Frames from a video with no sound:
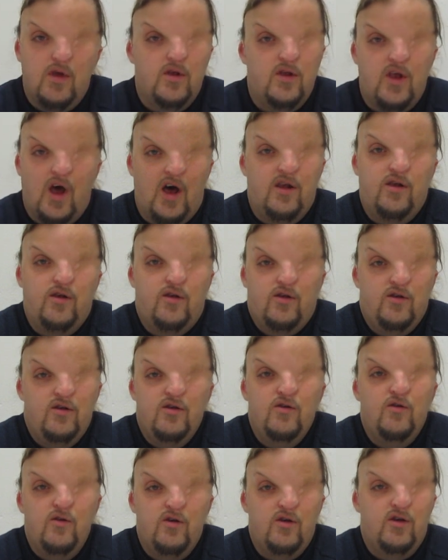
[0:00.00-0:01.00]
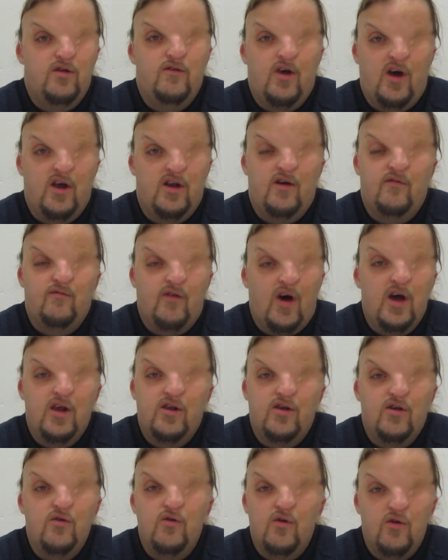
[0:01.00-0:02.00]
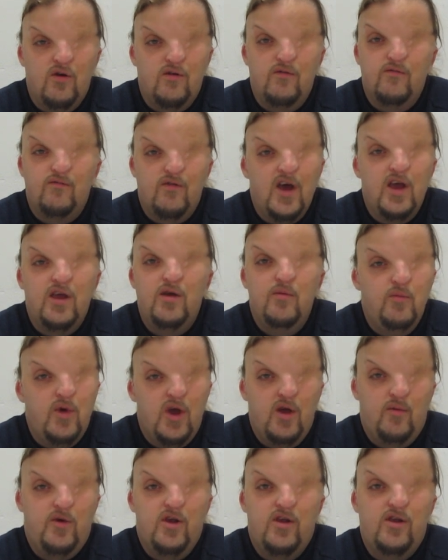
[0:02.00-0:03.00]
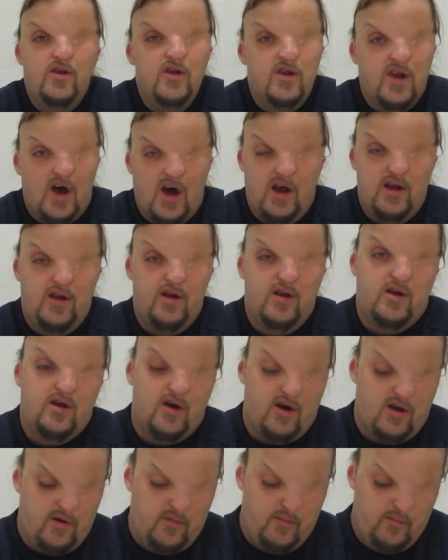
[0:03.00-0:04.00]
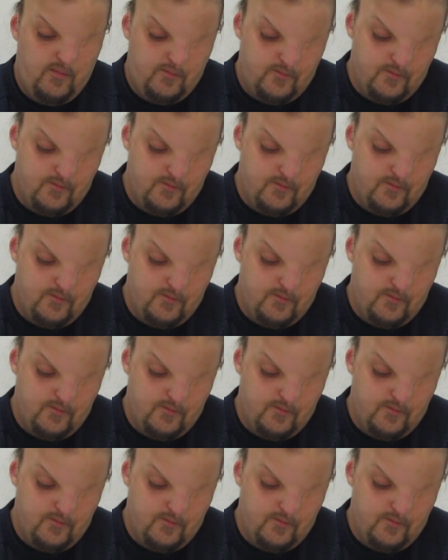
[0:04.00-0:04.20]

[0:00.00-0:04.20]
das in irgendeiner Weise in irgendwelchen Babys designen kann.